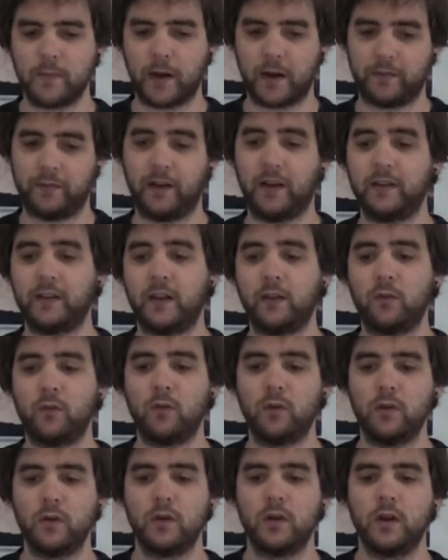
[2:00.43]
para Sega
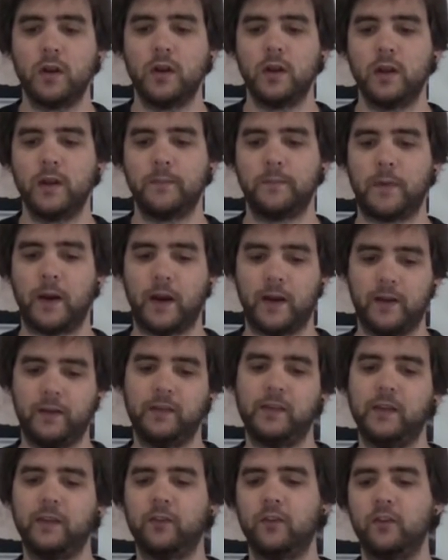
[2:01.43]
Saturn, para este